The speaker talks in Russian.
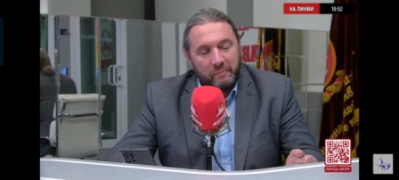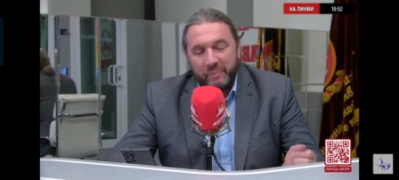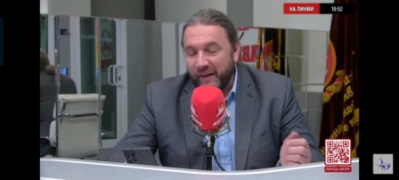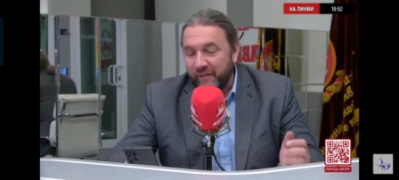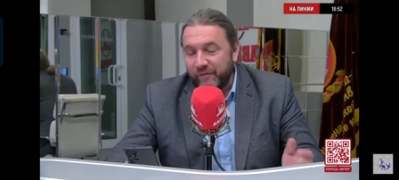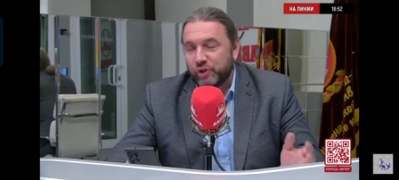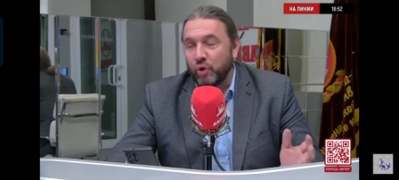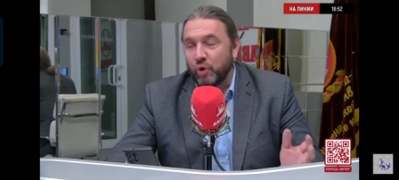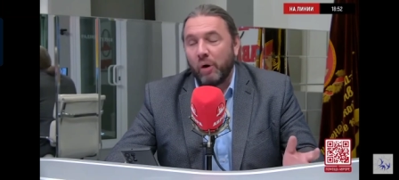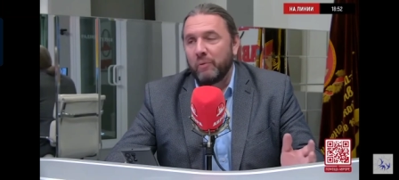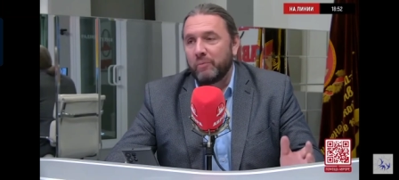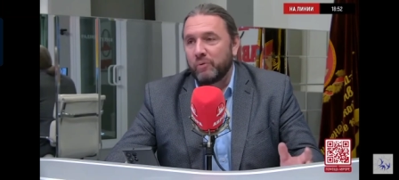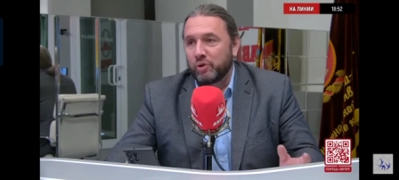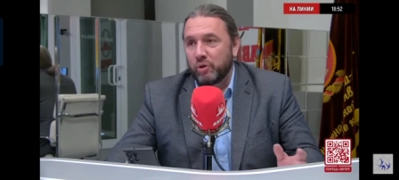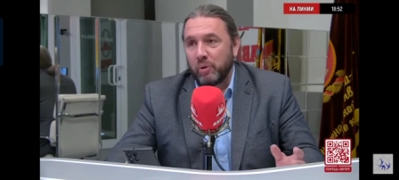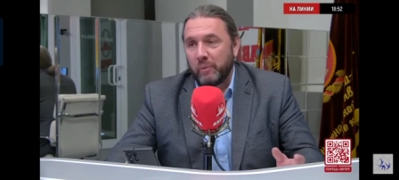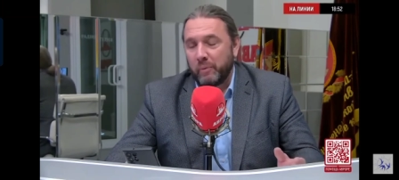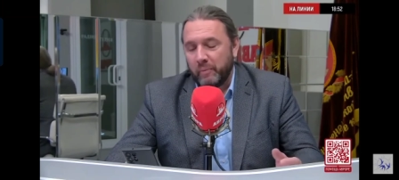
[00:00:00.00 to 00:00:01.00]
при
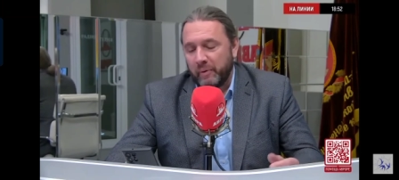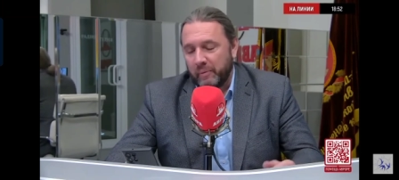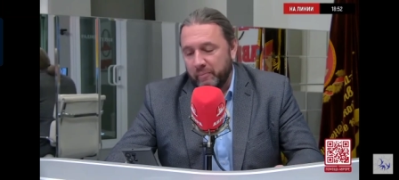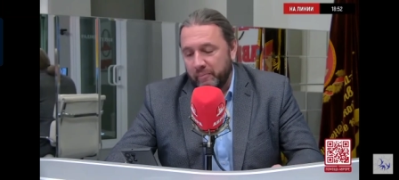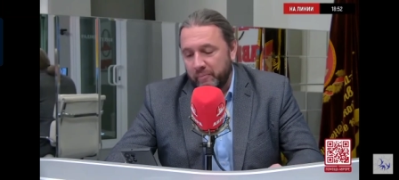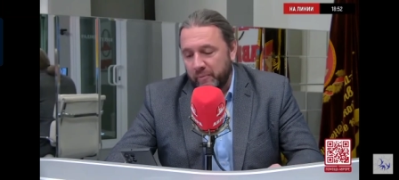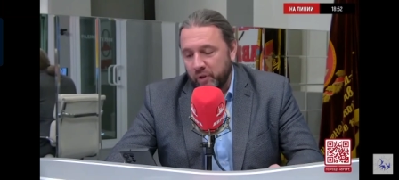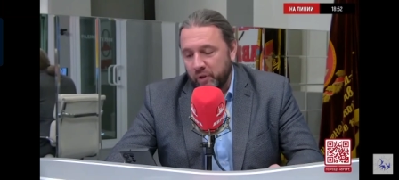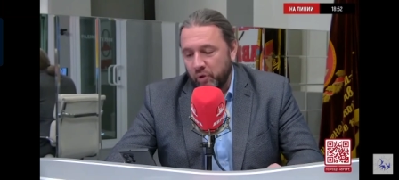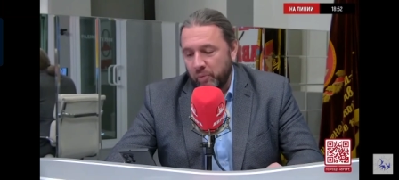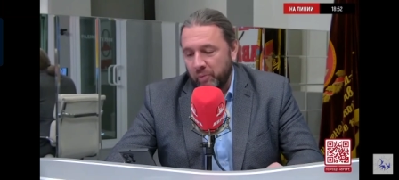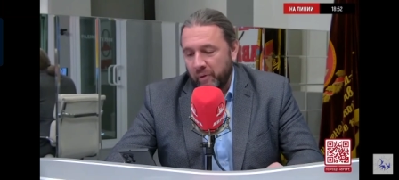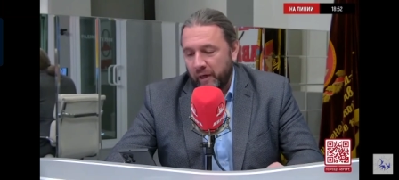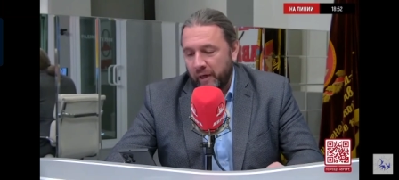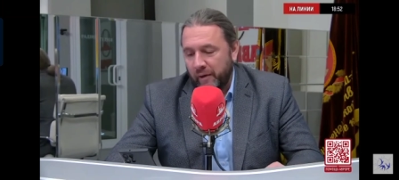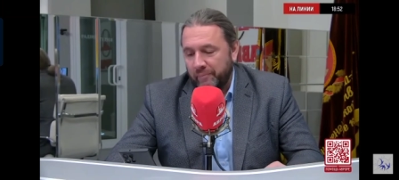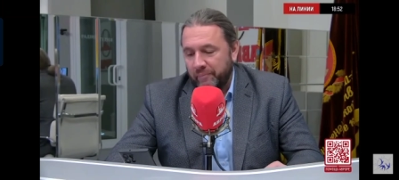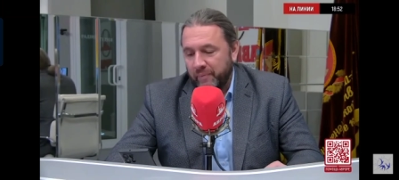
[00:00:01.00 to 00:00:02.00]
всем, что бы мы не
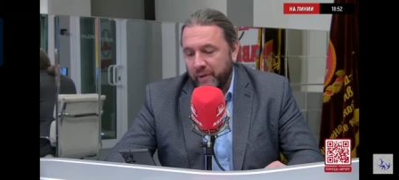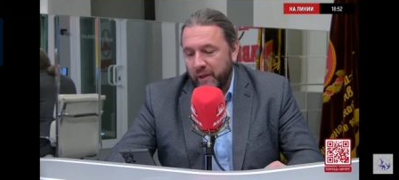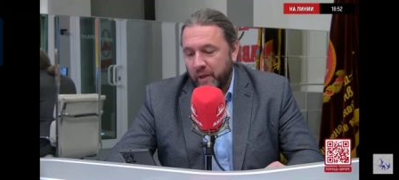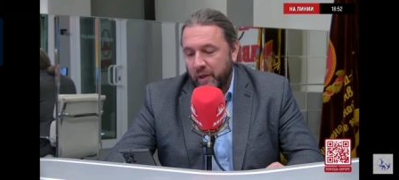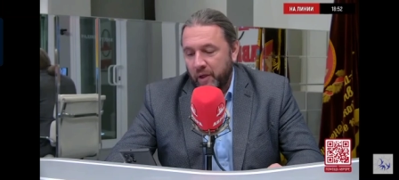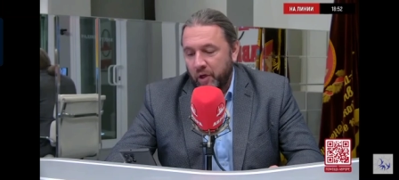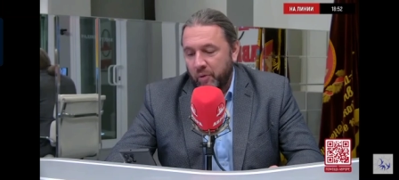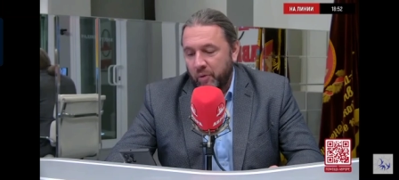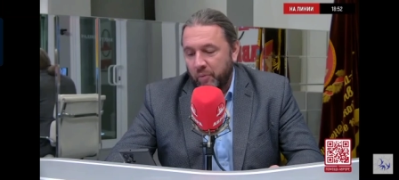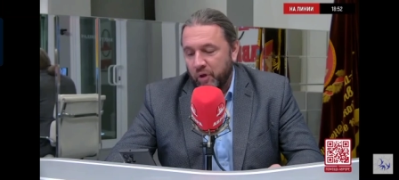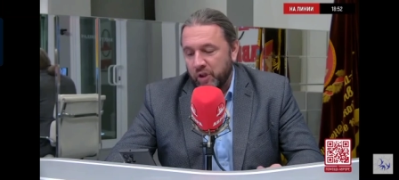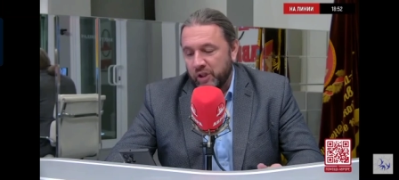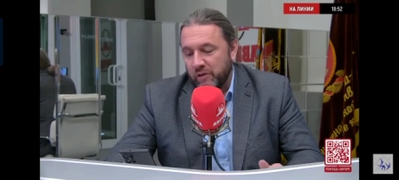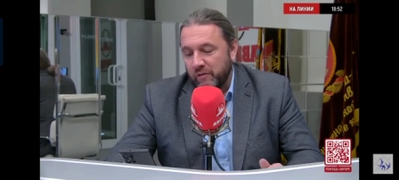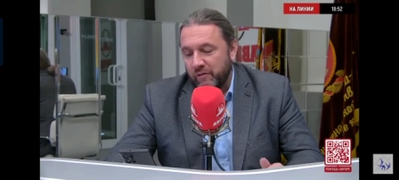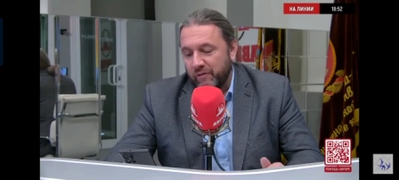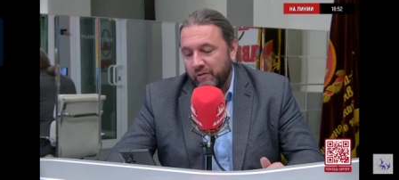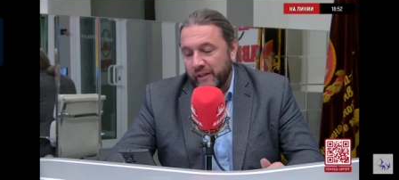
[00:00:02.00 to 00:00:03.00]
думали,
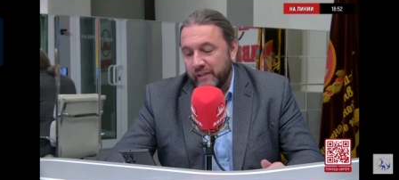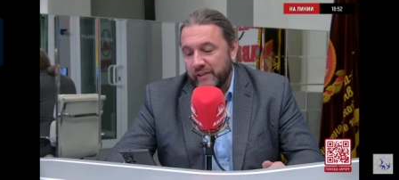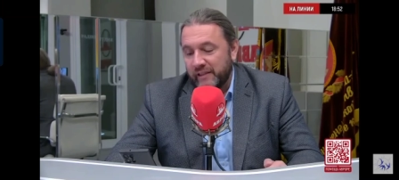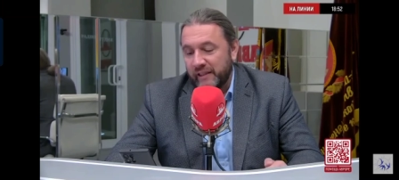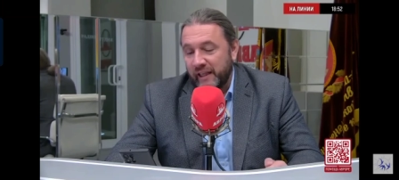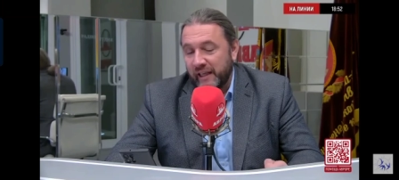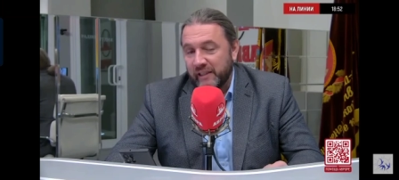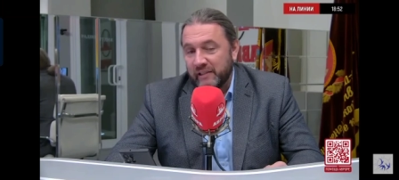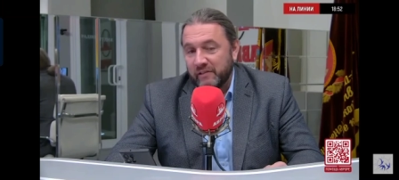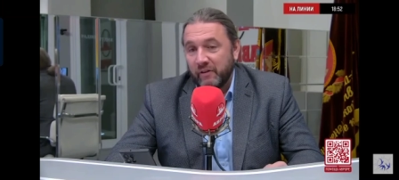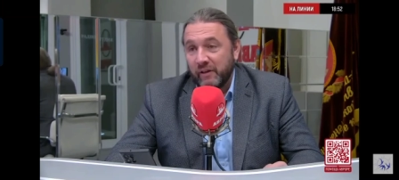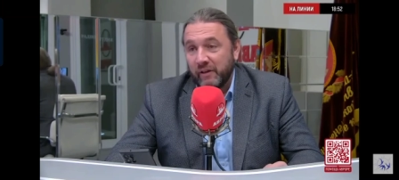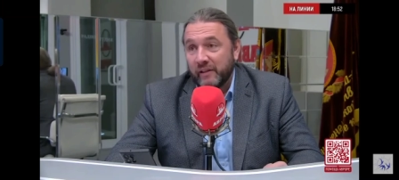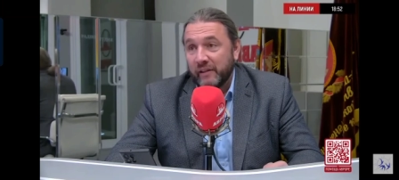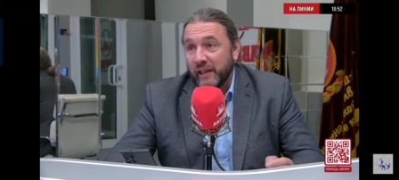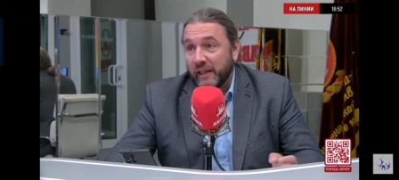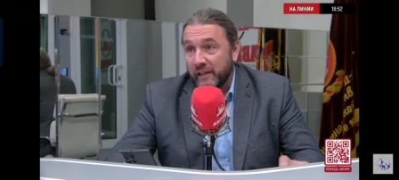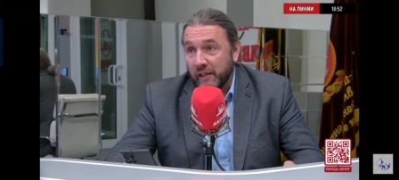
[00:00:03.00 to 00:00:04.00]
можем
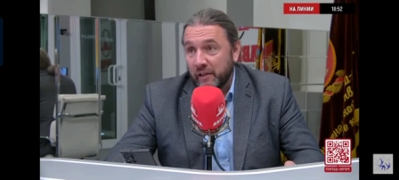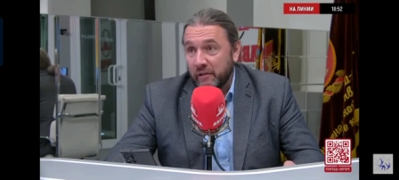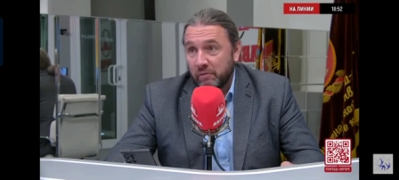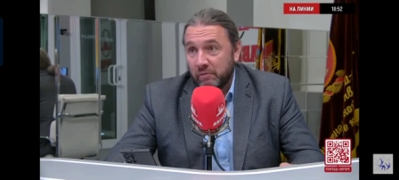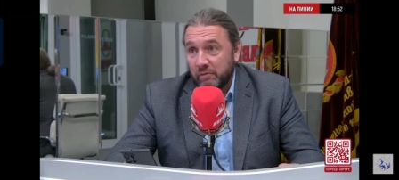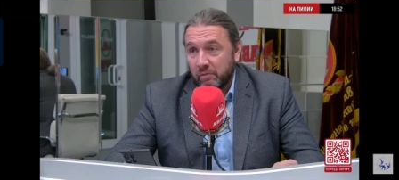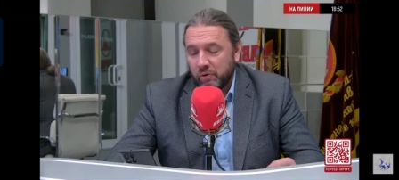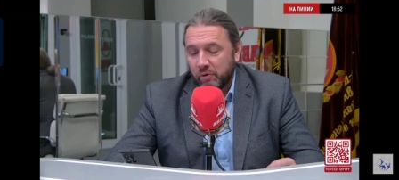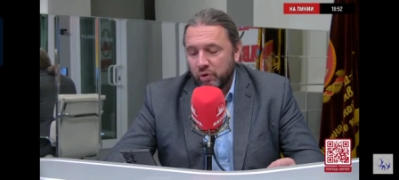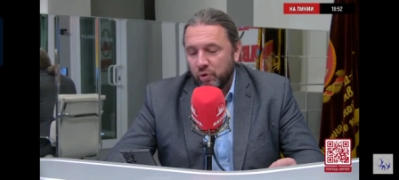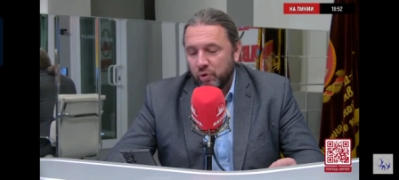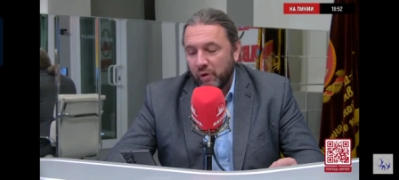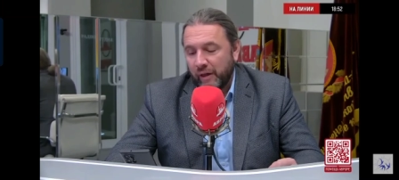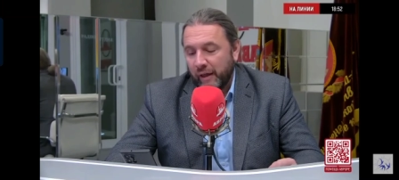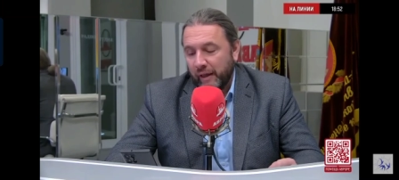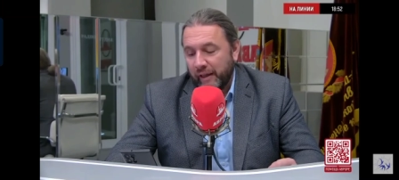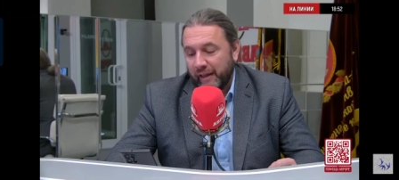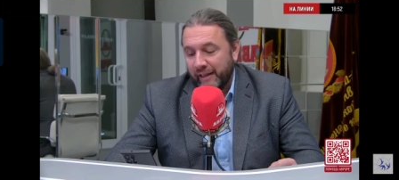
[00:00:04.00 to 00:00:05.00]
воздействовать на них
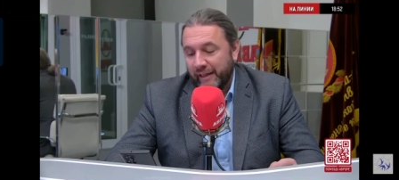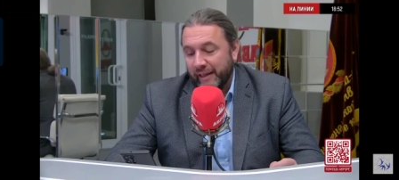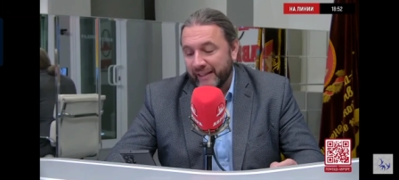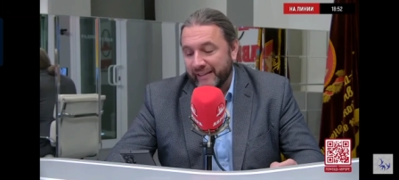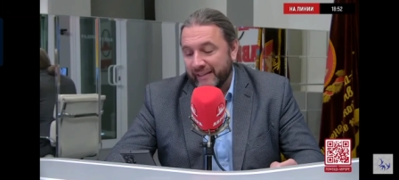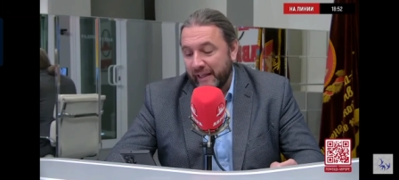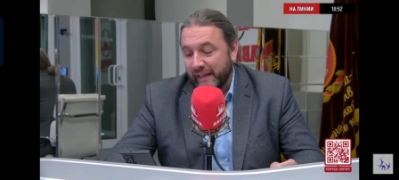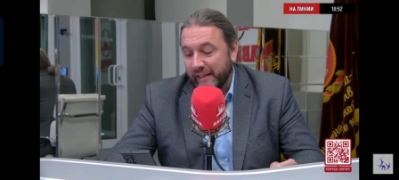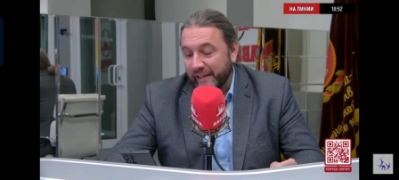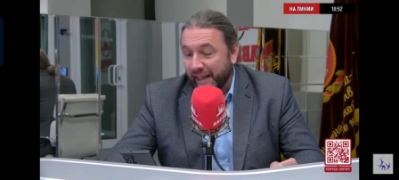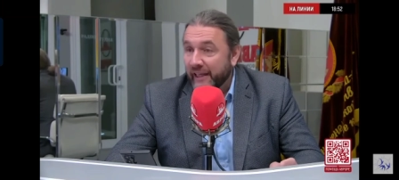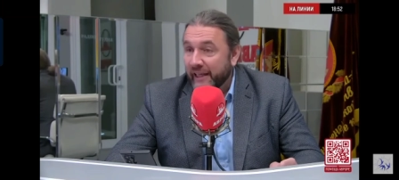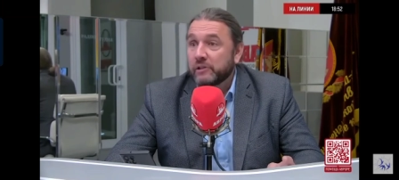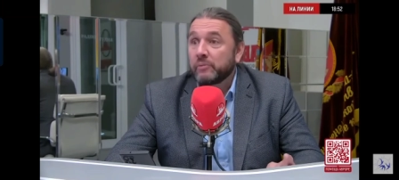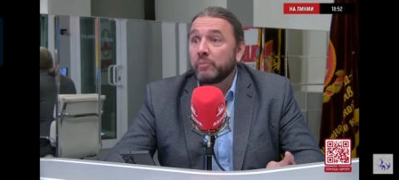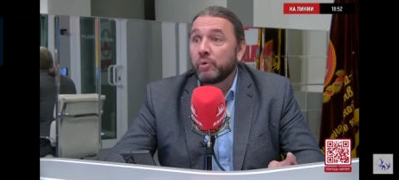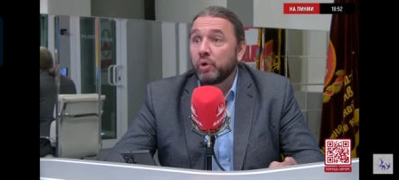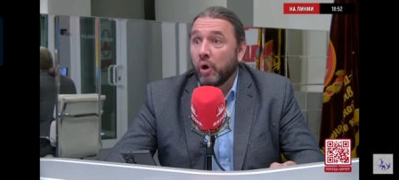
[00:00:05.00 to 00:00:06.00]
только если
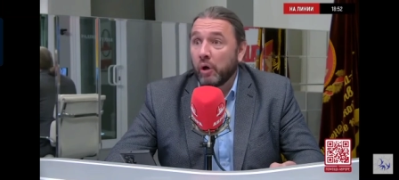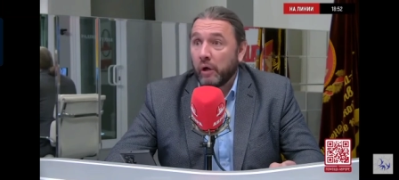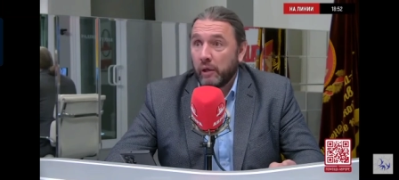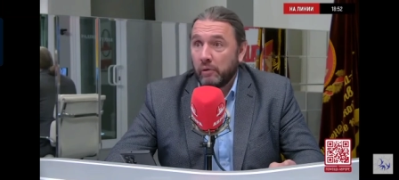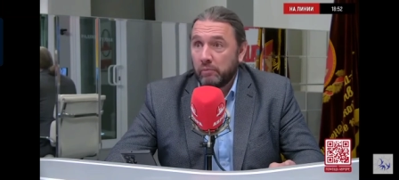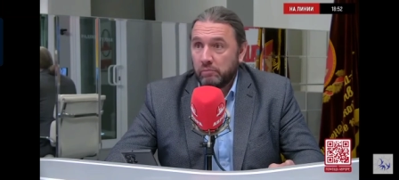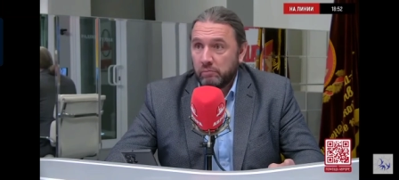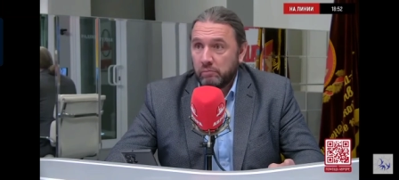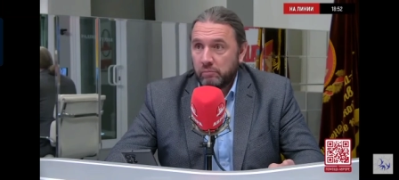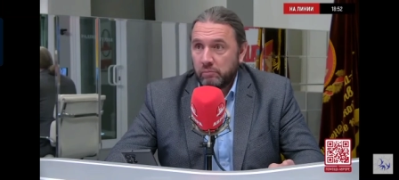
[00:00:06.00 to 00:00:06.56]
нас много.